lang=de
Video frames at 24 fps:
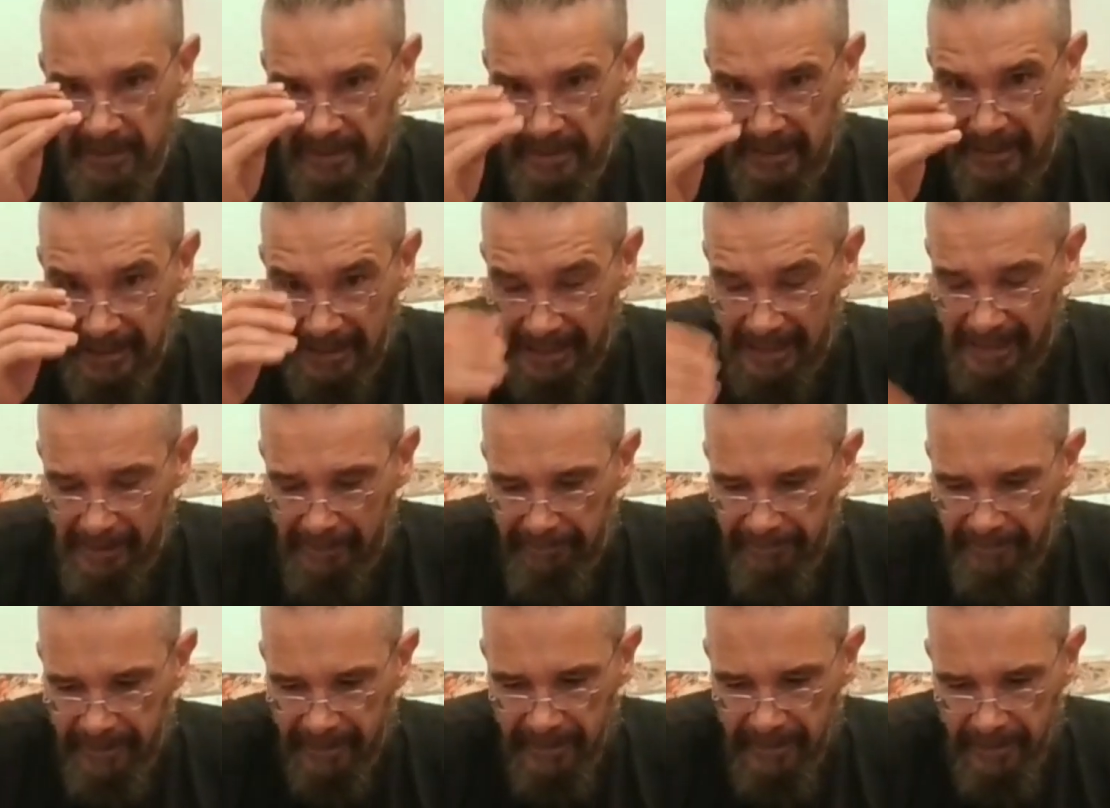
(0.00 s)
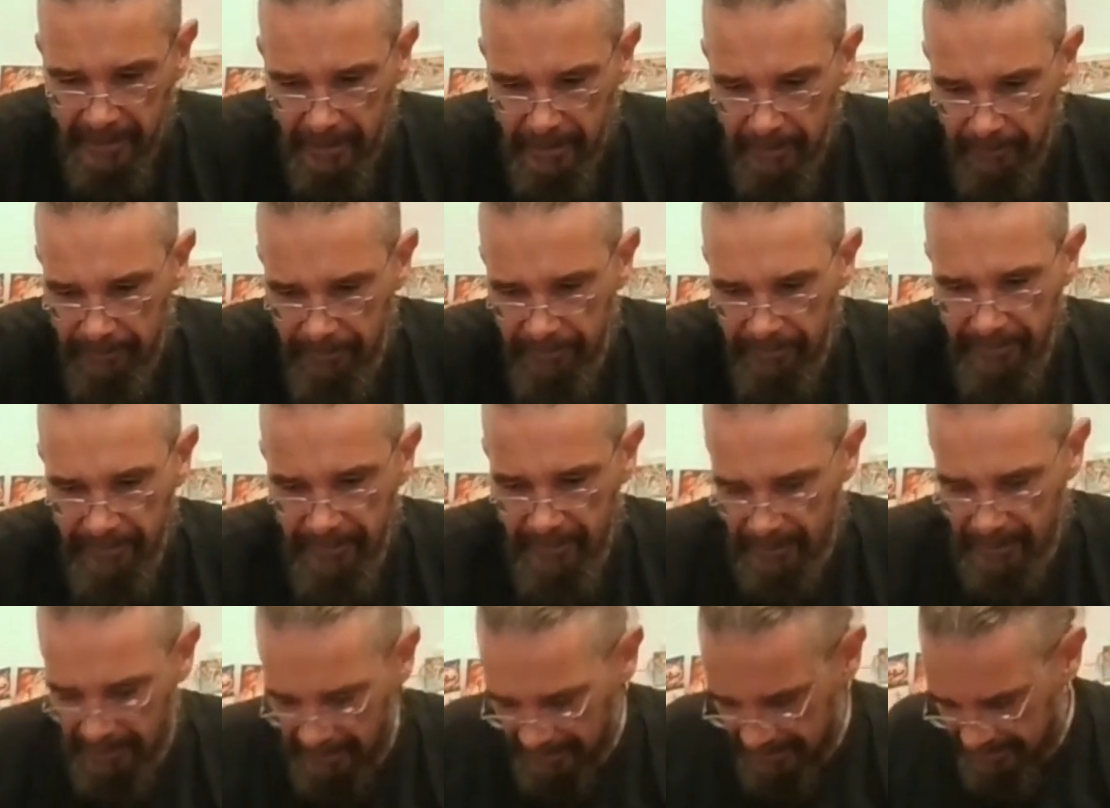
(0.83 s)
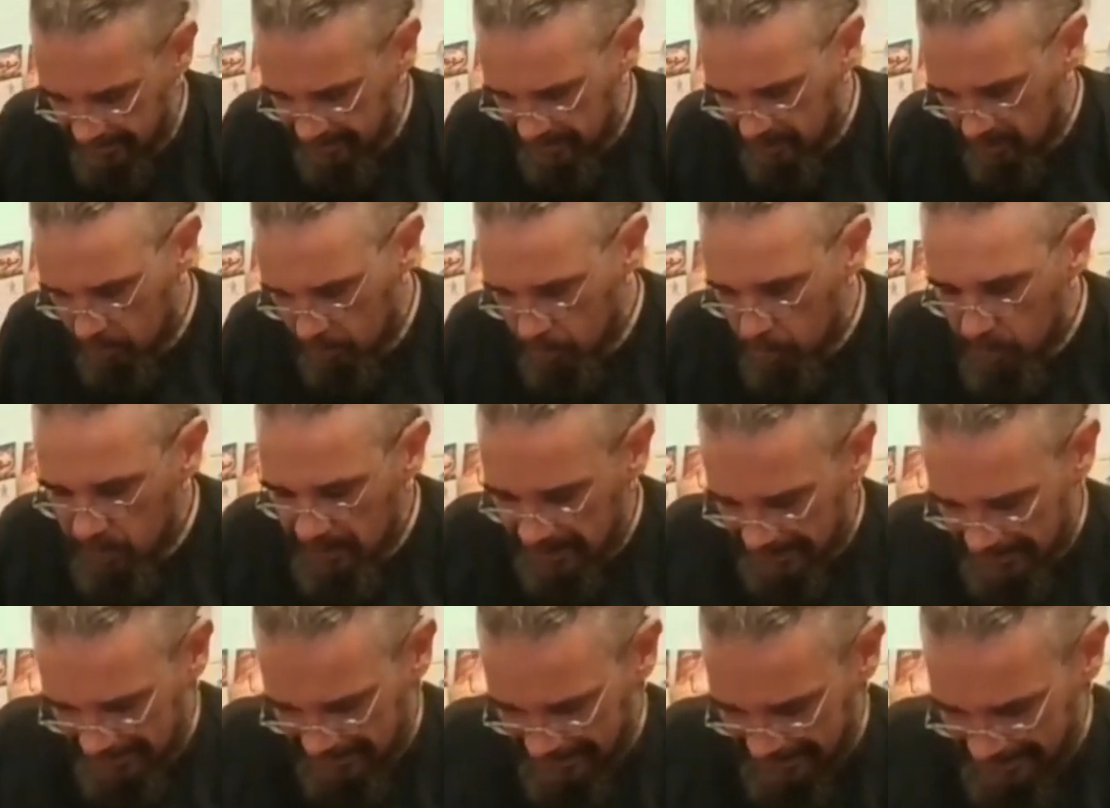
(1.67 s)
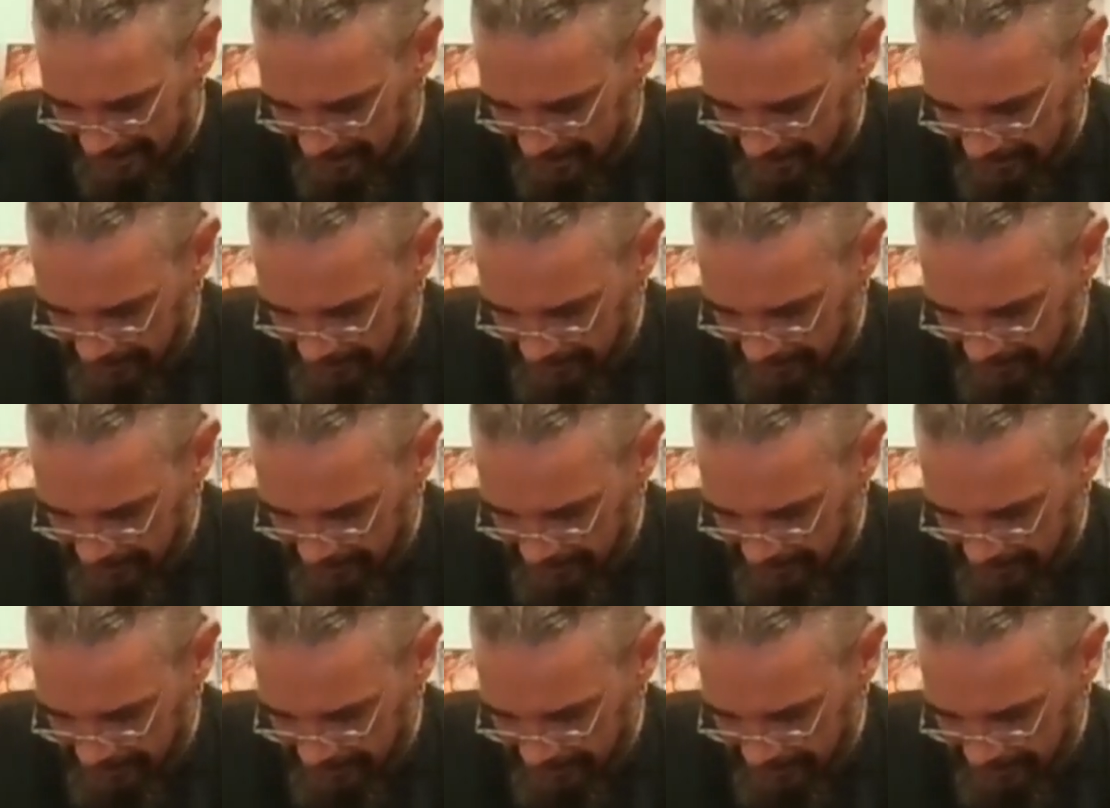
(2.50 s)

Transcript: die Greifhände als Zusatzhände